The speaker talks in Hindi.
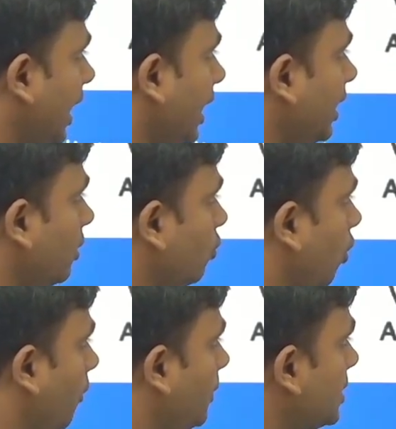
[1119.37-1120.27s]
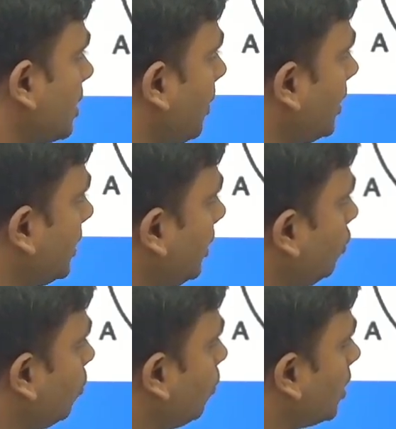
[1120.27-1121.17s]
लाइन है तो ऑब्वियस सब आते हैं इन
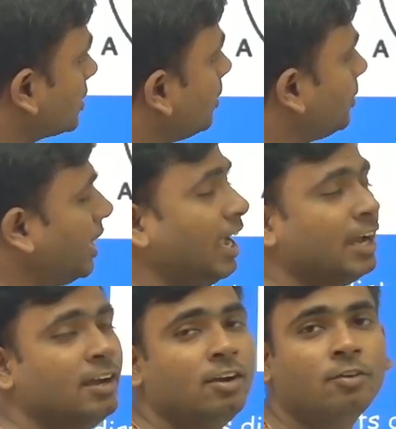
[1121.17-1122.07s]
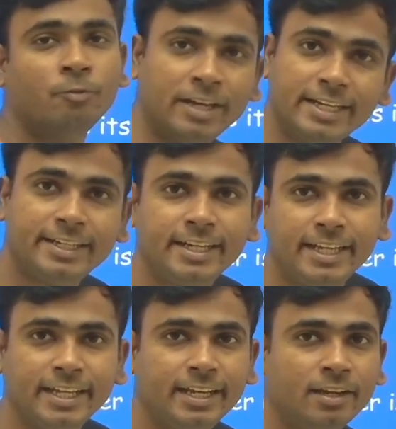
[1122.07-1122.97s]
दोनों का सम क्या है 180
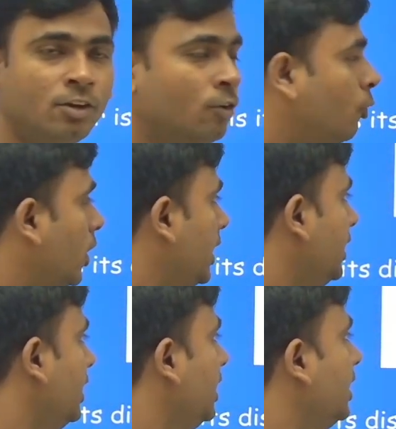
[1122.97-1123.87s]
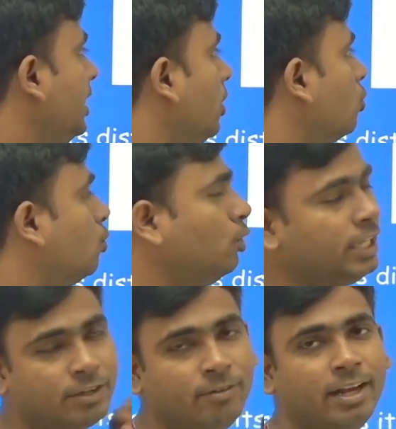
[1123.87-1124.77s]
डिग्री 180 डिग्री और दोनों
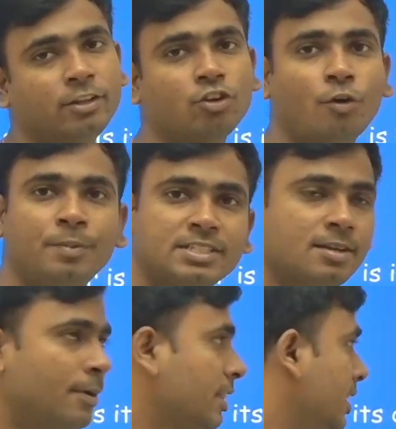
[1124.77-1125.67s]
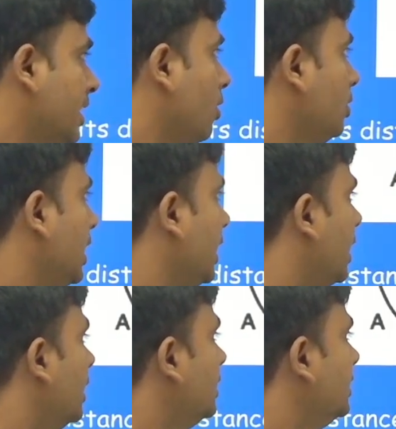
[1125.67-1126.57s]
इक्वल है तो ऑब्वियस सब आते क्या हो
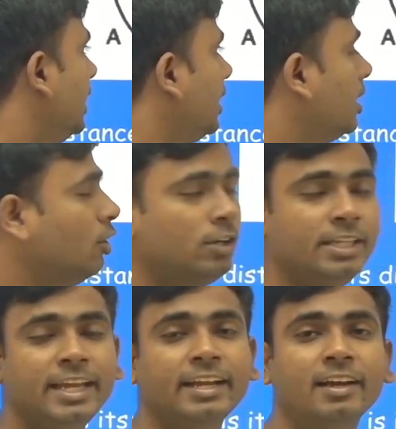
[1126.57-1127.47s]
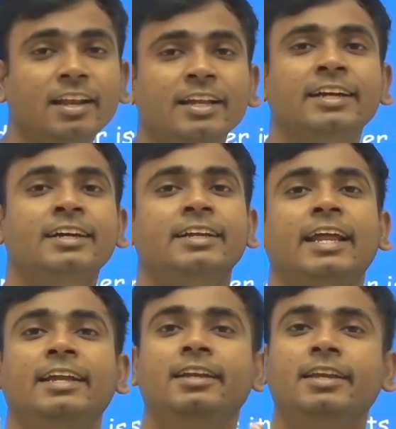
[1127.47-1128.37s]
जाएगा ये एंगल और ये एंगल
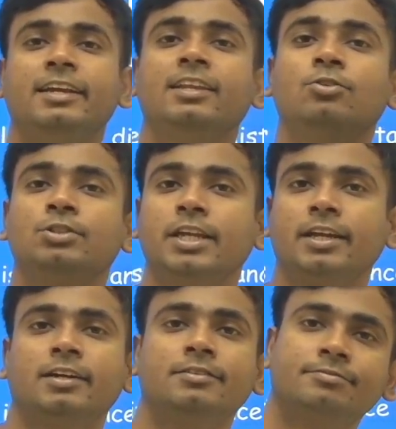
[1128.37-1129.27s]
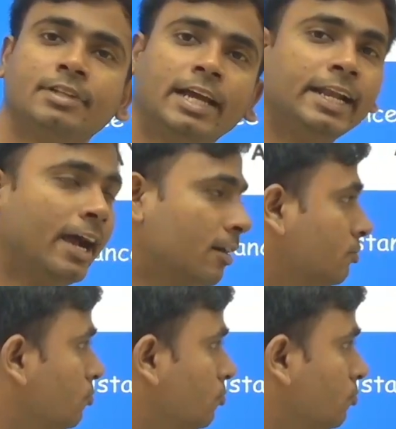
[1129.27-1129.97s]
90 डिग्री हो जाएगा है ना